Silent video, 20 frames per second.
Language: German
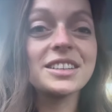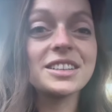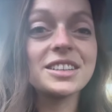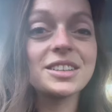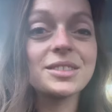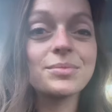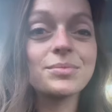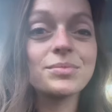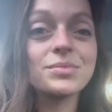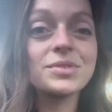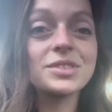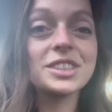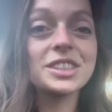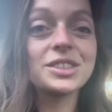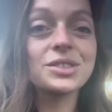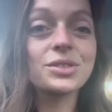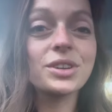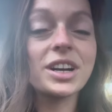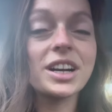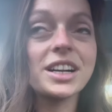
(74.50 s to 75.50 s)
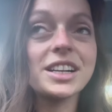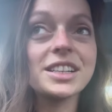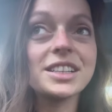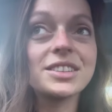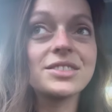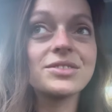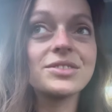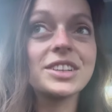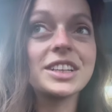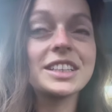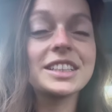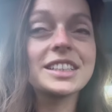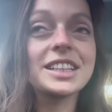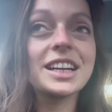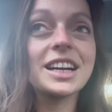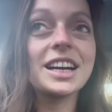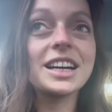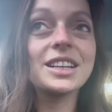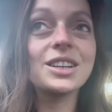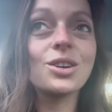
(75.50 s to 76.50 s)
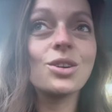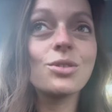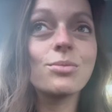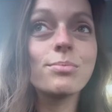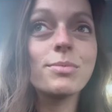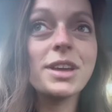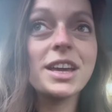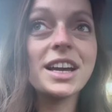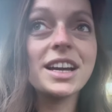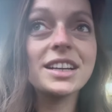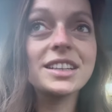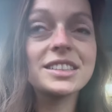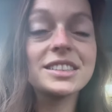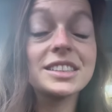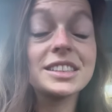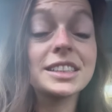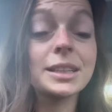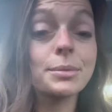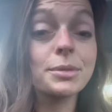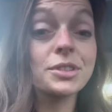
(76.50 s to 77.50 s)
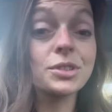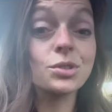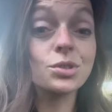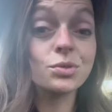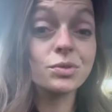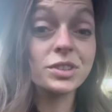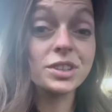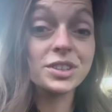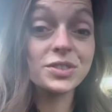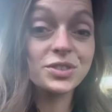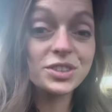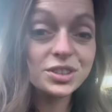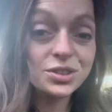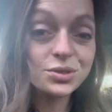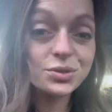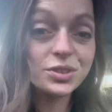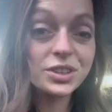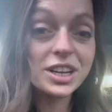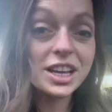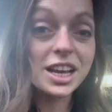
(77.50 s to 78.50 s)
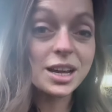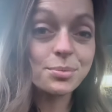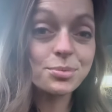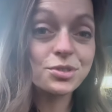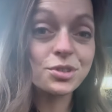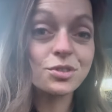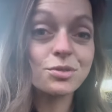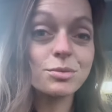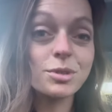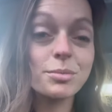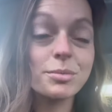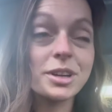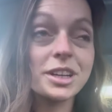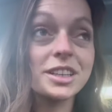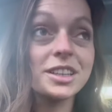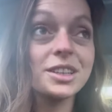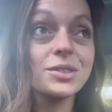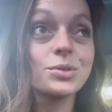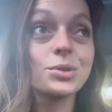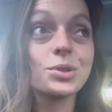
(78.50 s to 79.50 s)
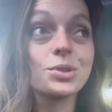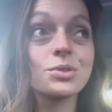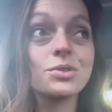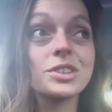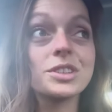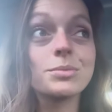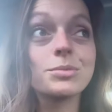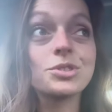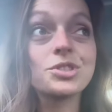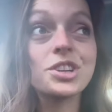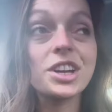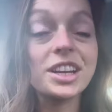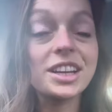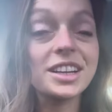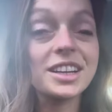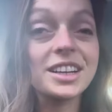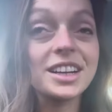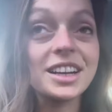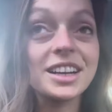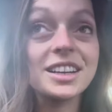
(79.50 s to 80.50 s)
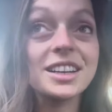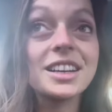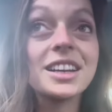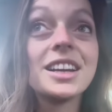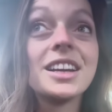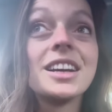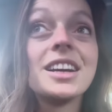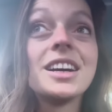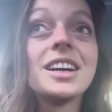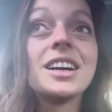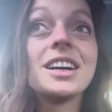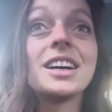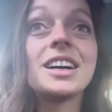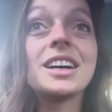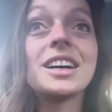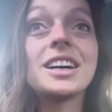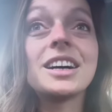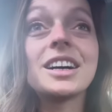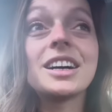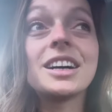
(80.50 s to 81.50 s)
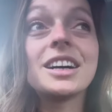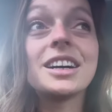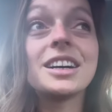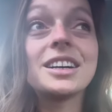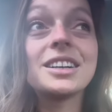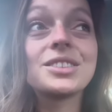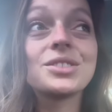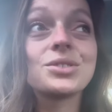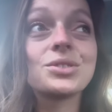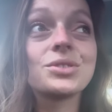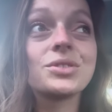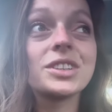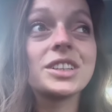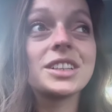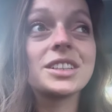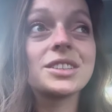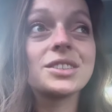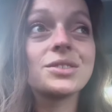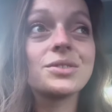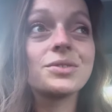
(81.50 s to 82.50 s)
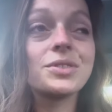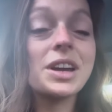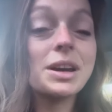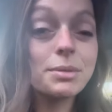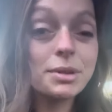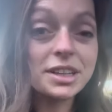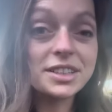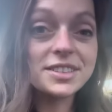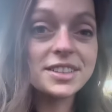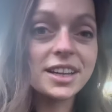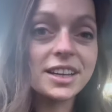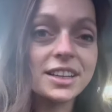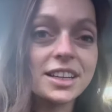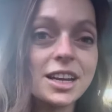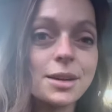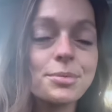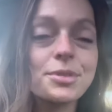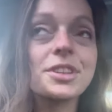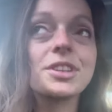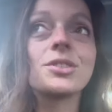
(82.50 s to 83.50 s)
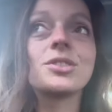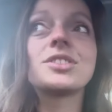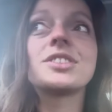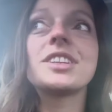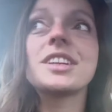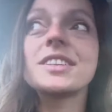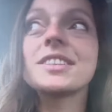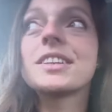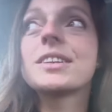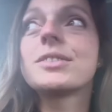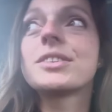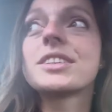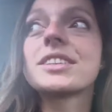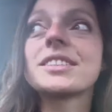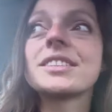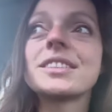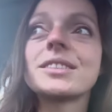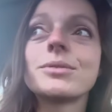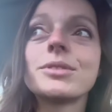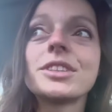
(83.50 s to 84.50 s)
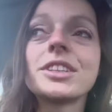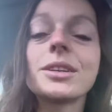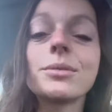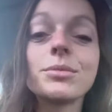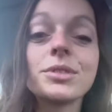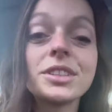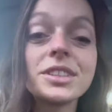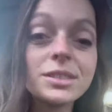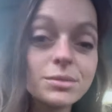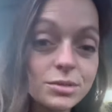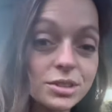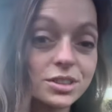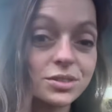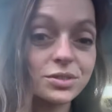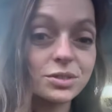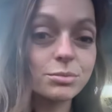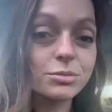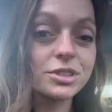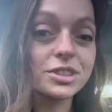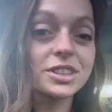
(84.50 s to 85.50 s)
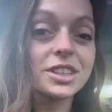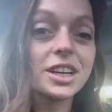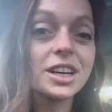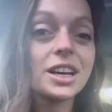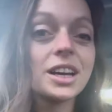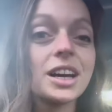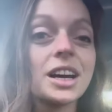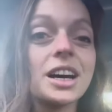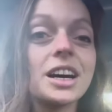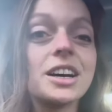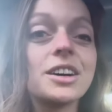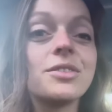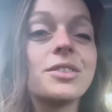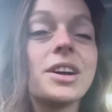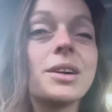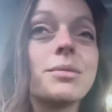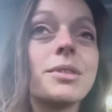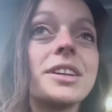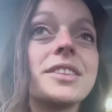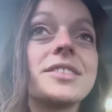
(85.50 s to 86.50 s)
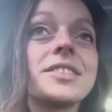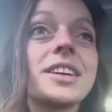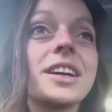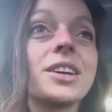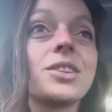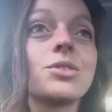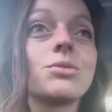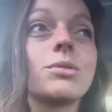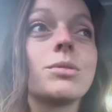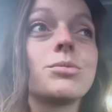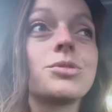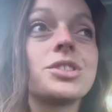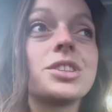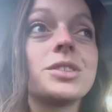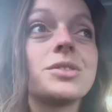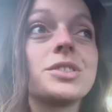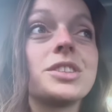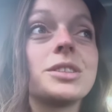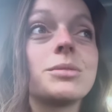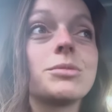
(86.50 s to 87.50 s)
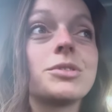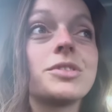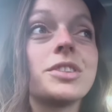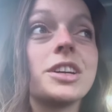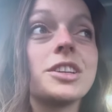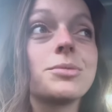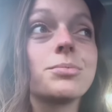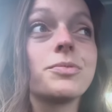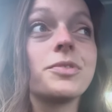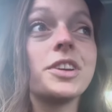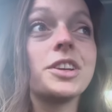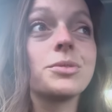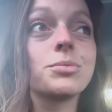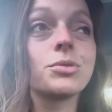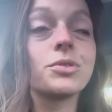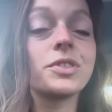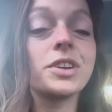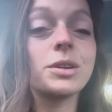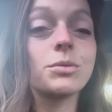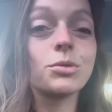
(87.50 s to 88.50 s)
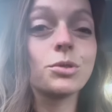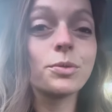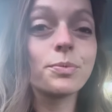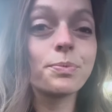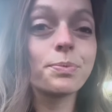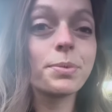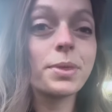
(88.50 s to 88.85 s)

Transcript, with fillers: ähm, den zu halten, weil ich gerade auch merke, ich habe jetzt auch schon wieder viel zu viele Apps auf meinem Handy, wo ich irgendwas mit checken kann. Äh, also irgendwelche Werbeanzeigen-Apps, genau das habe ich gestern gemacht. Ich habe mich ziemlich viel mit äh, Werbeanzeigen nochmal beschäftigt, mit Facebook-Werbung.